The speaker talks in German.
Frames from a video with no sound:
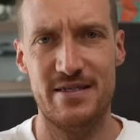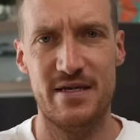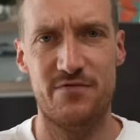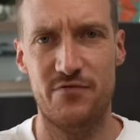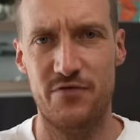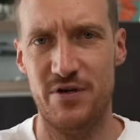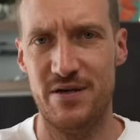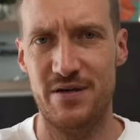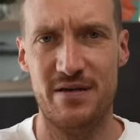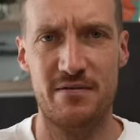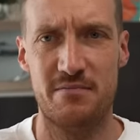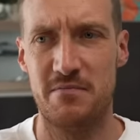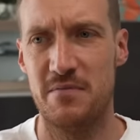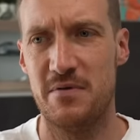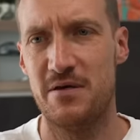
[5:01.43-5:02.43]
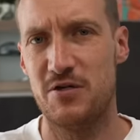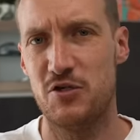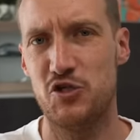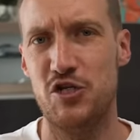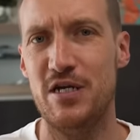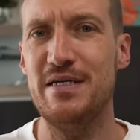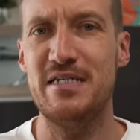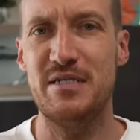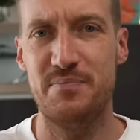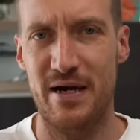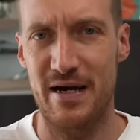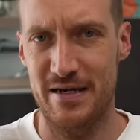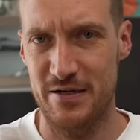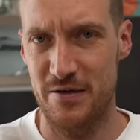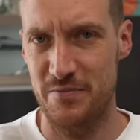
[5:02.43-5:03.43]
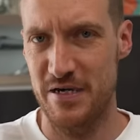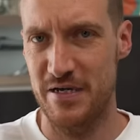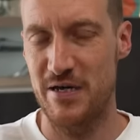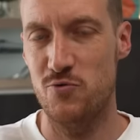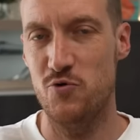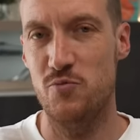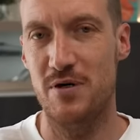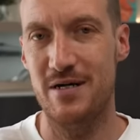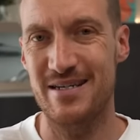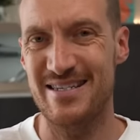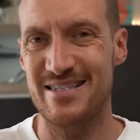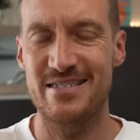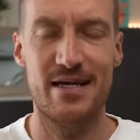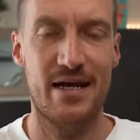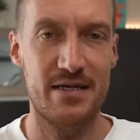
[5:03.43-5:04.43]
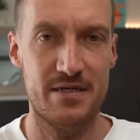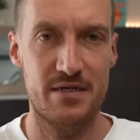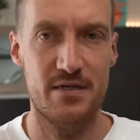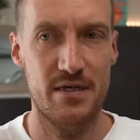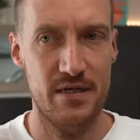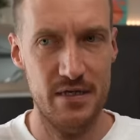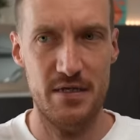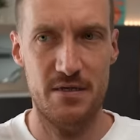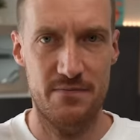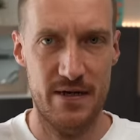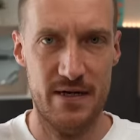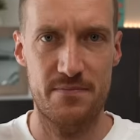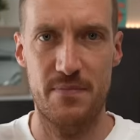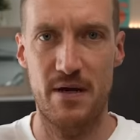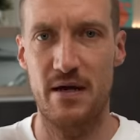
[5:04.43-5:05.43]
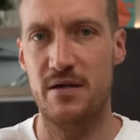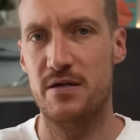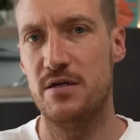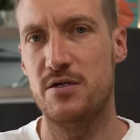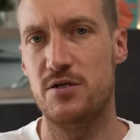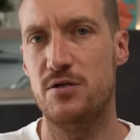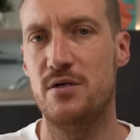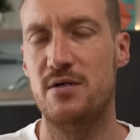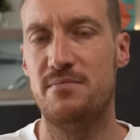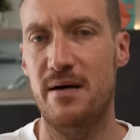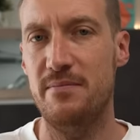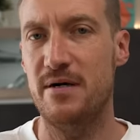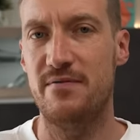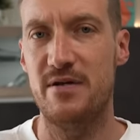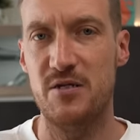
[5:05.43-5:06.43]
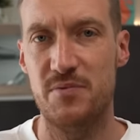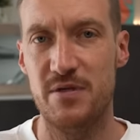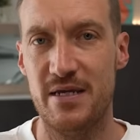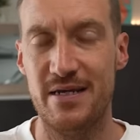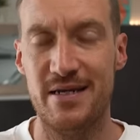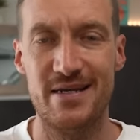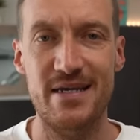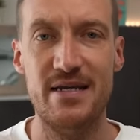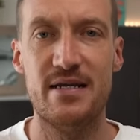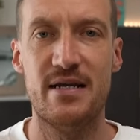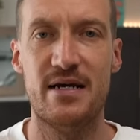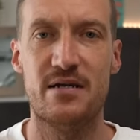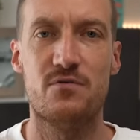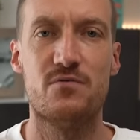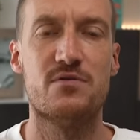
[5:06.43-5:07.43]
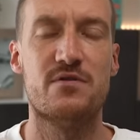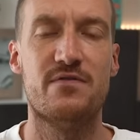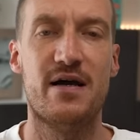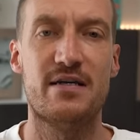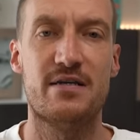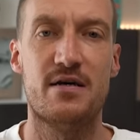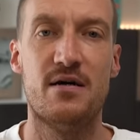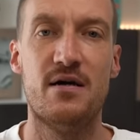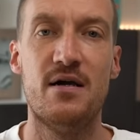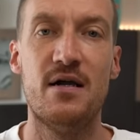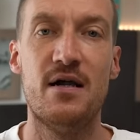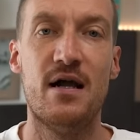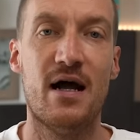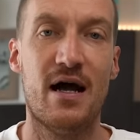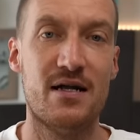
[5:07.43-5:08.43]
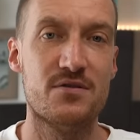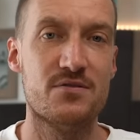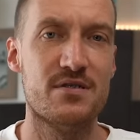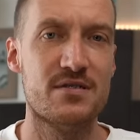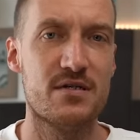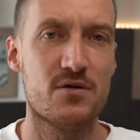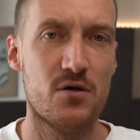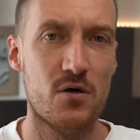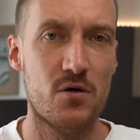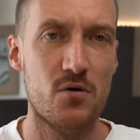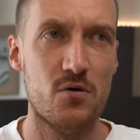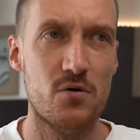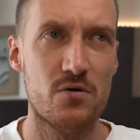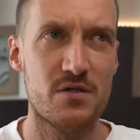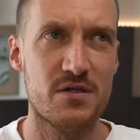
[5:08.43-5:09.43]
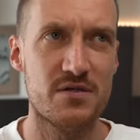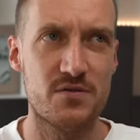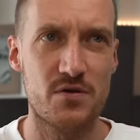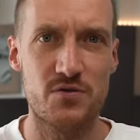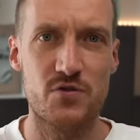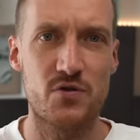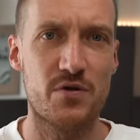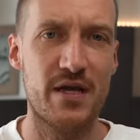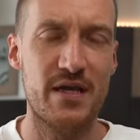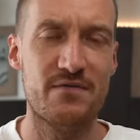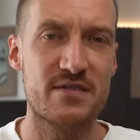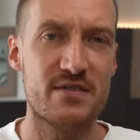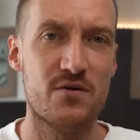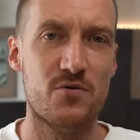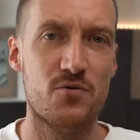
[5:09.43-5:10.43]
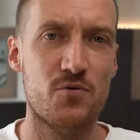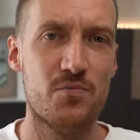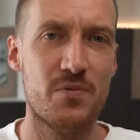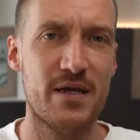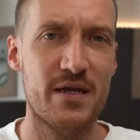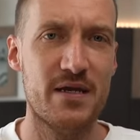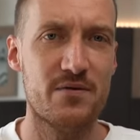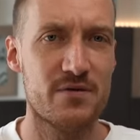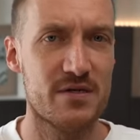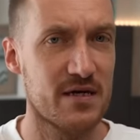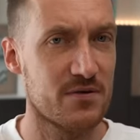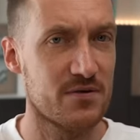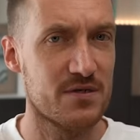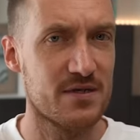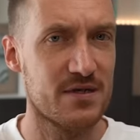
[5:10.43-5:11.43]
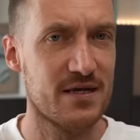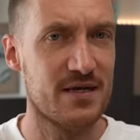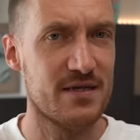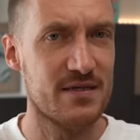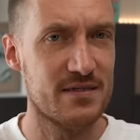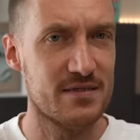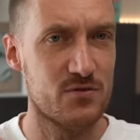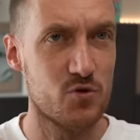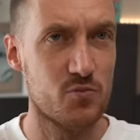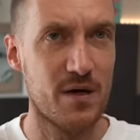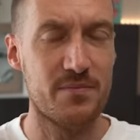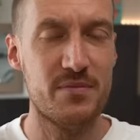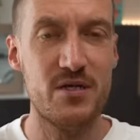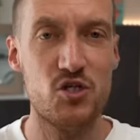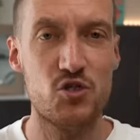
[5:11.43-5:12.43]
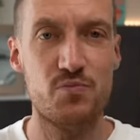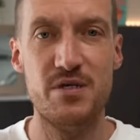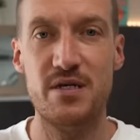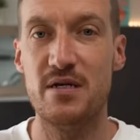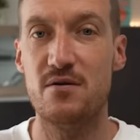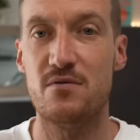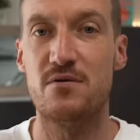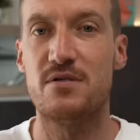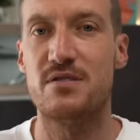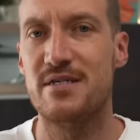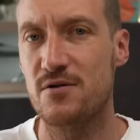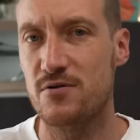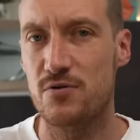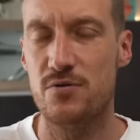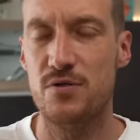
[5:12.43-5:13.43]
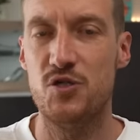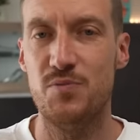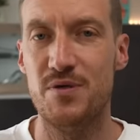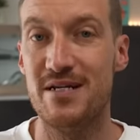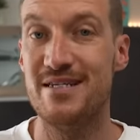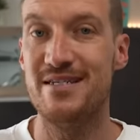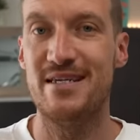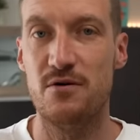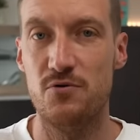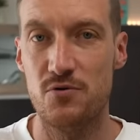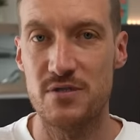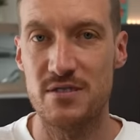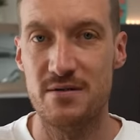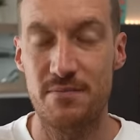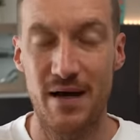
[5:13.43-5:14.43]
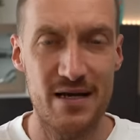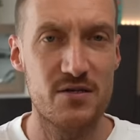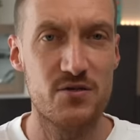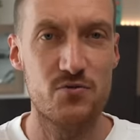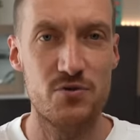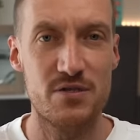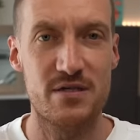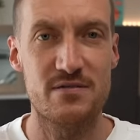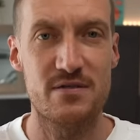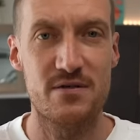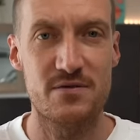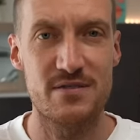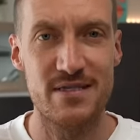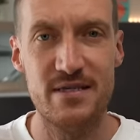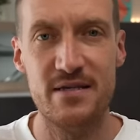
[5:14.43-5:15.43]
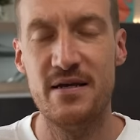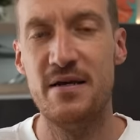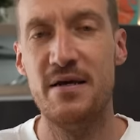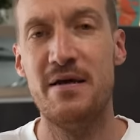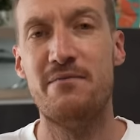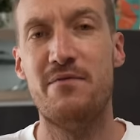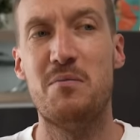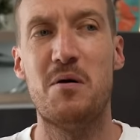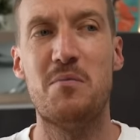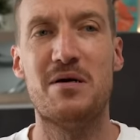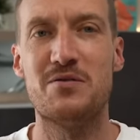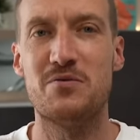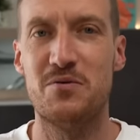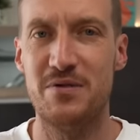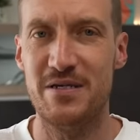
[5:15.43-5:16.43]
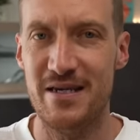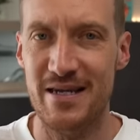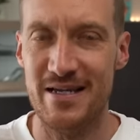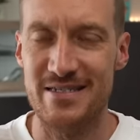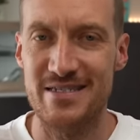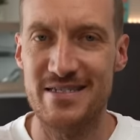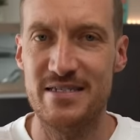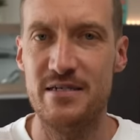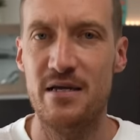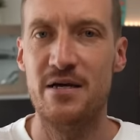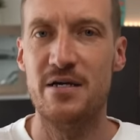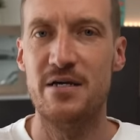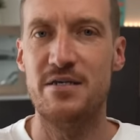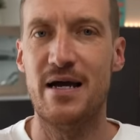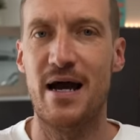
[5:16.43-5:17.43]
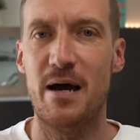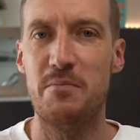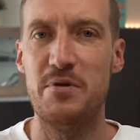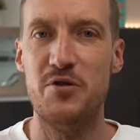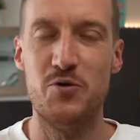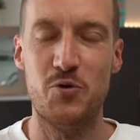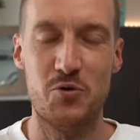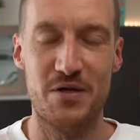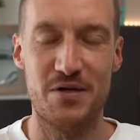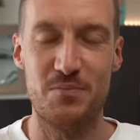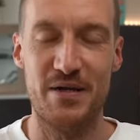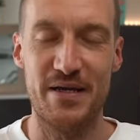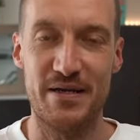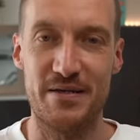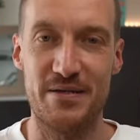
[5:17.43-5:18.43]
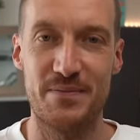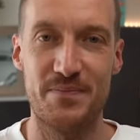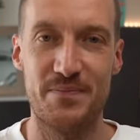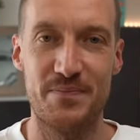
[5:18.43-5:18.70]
ja für den Geschlechtspartner mir gegenüber das Zeichen, ich werde mal eine tolle Mama, weil ich bin energiegeladen und so weiter. Also dieser Glow und dieses Östrogen, was nach oben geht und dadurch diese Dopaminspiegel und Serotoninspiegel, die sehr hoch sind, machen durchaus auch Sinn, wenn man mal so in die letzten Jahrmillionen blickt.